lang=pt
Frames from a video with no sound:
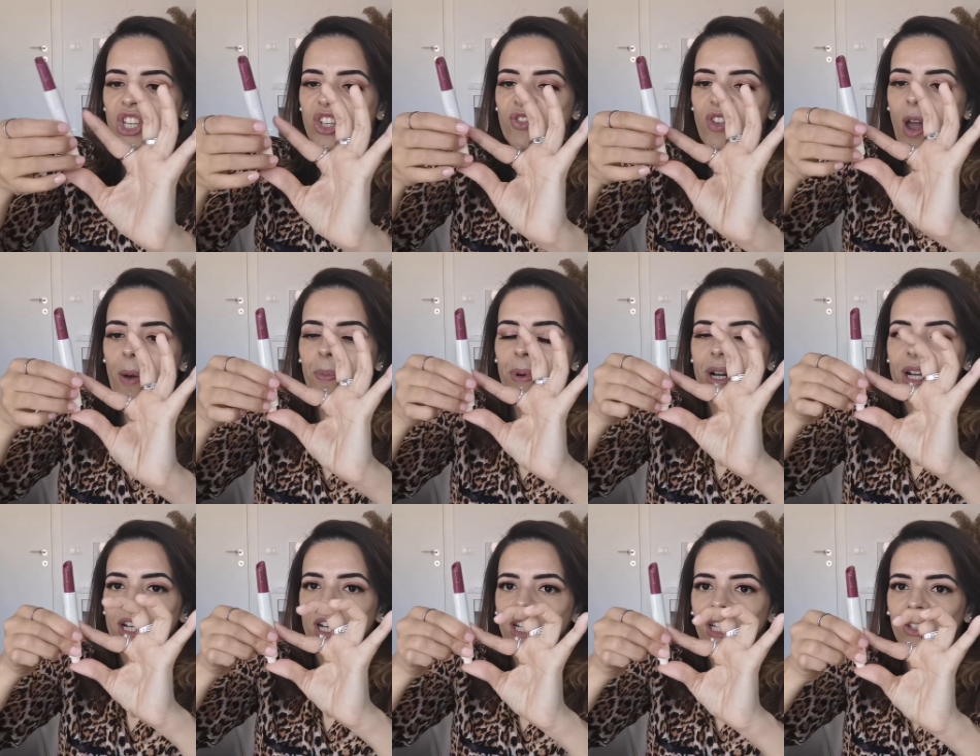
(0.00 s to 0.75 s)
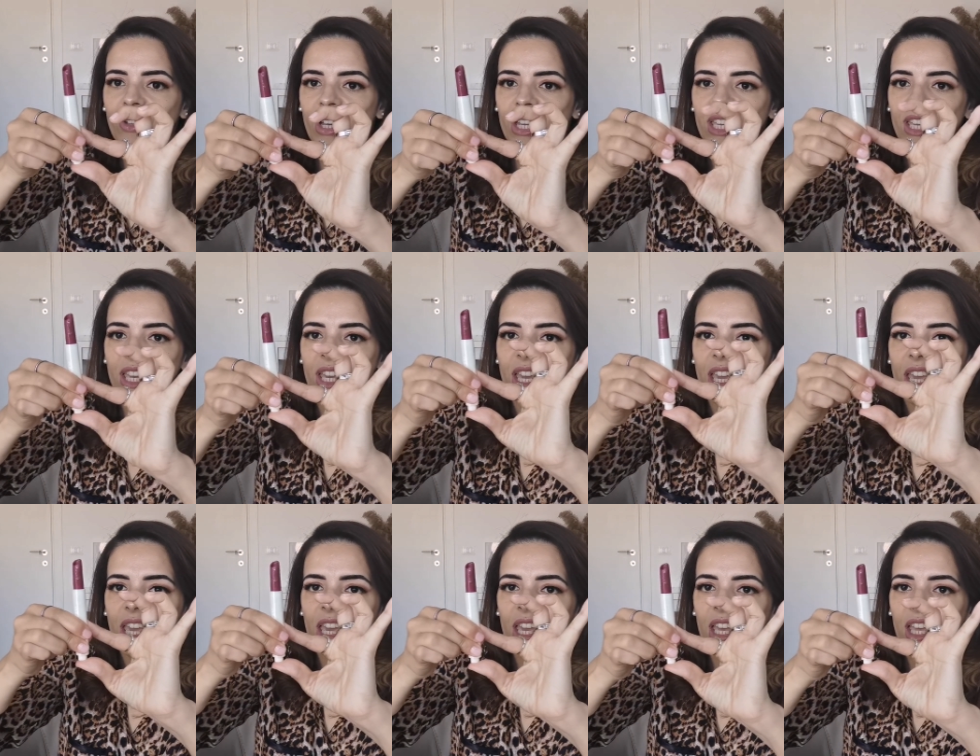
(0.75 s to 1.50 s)
a gente vai apertando
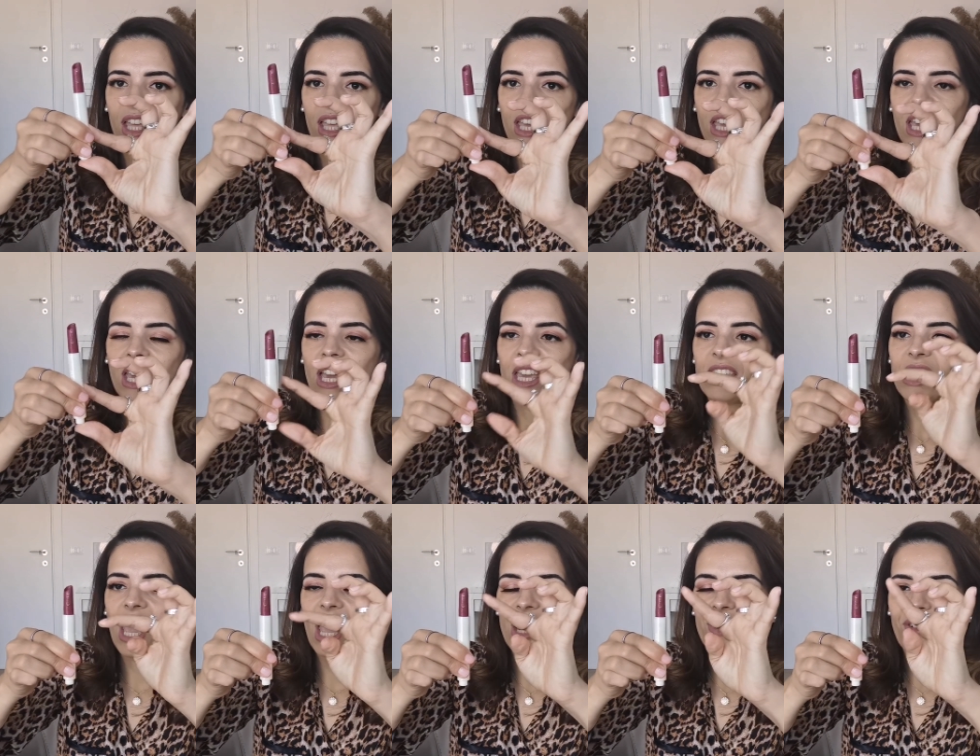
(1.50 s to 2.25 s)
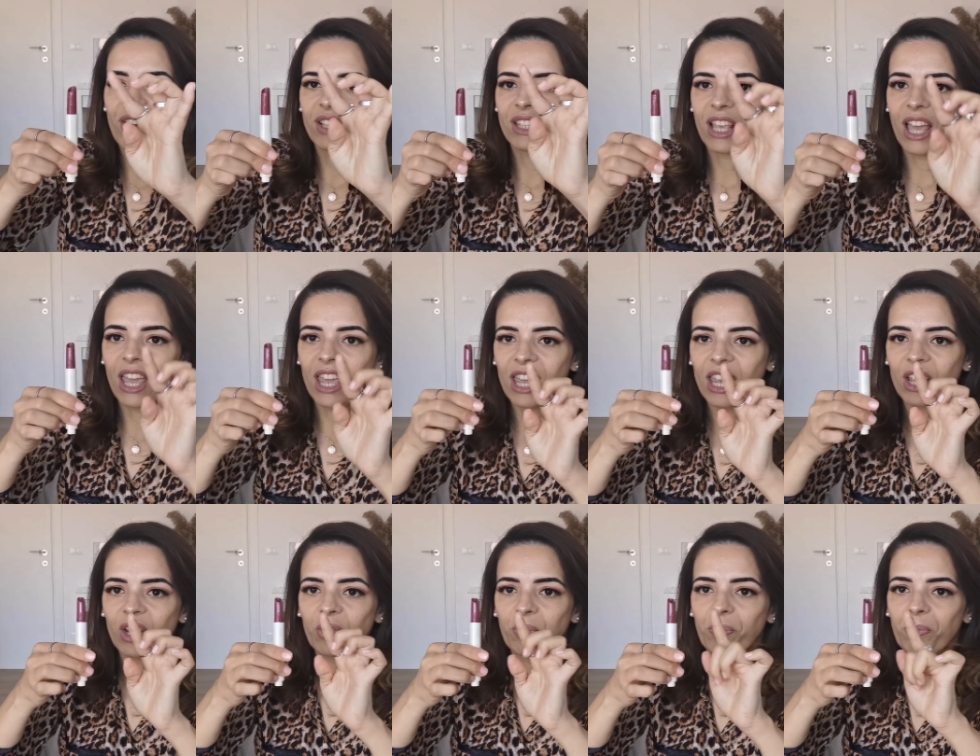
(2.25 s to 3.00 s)
aqui. E aí ele vai
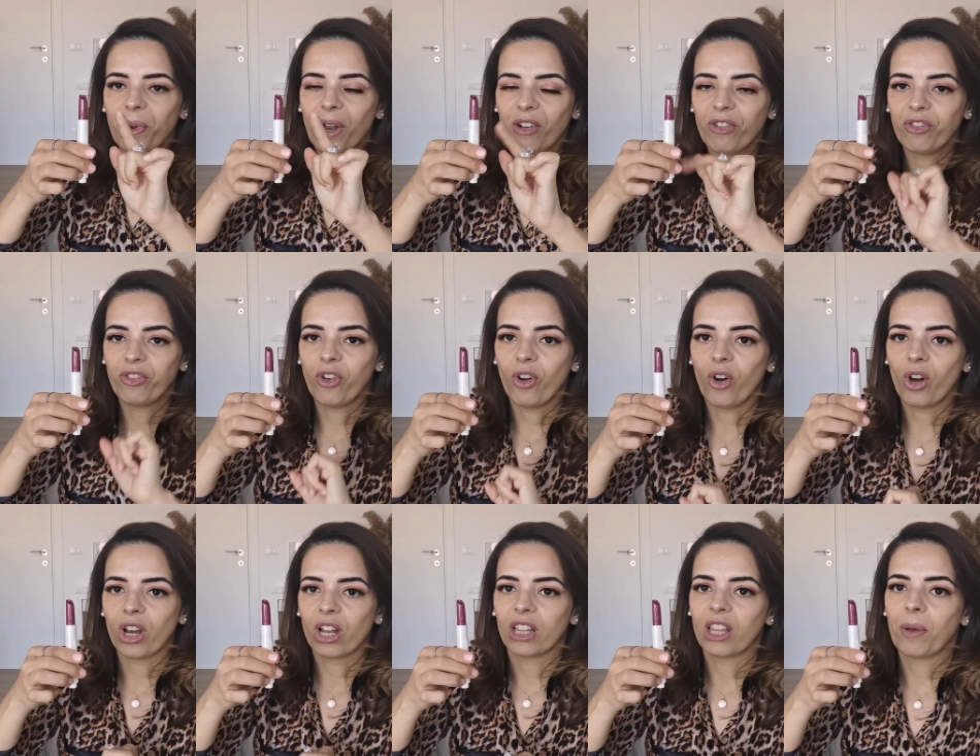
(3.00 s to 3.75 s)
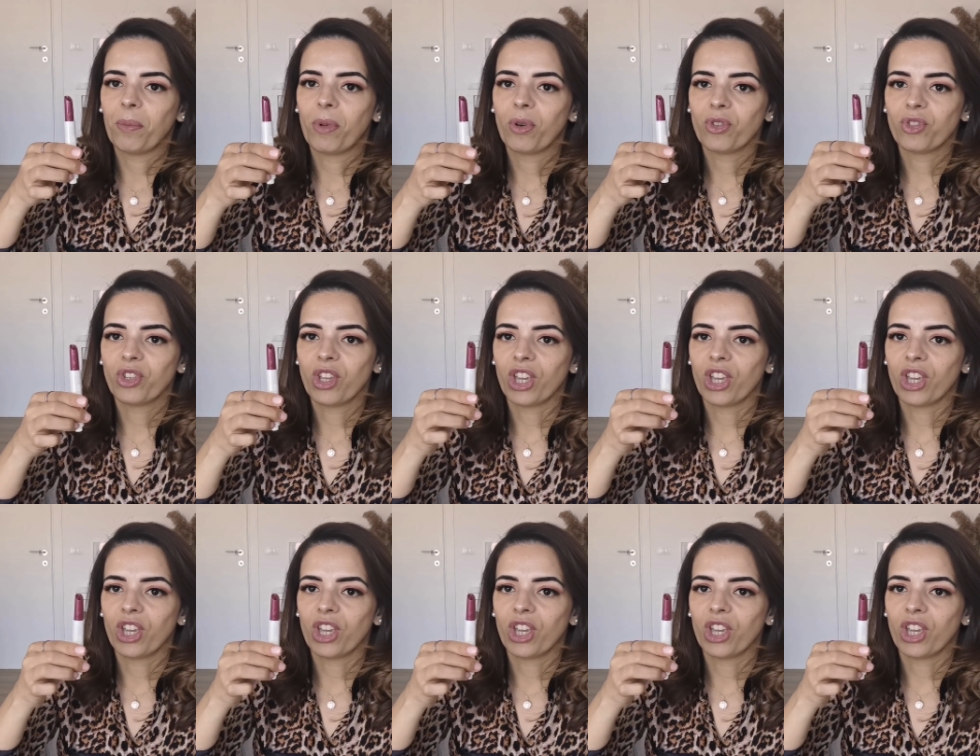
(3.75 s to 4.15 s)
saindo pra fora, tá bom,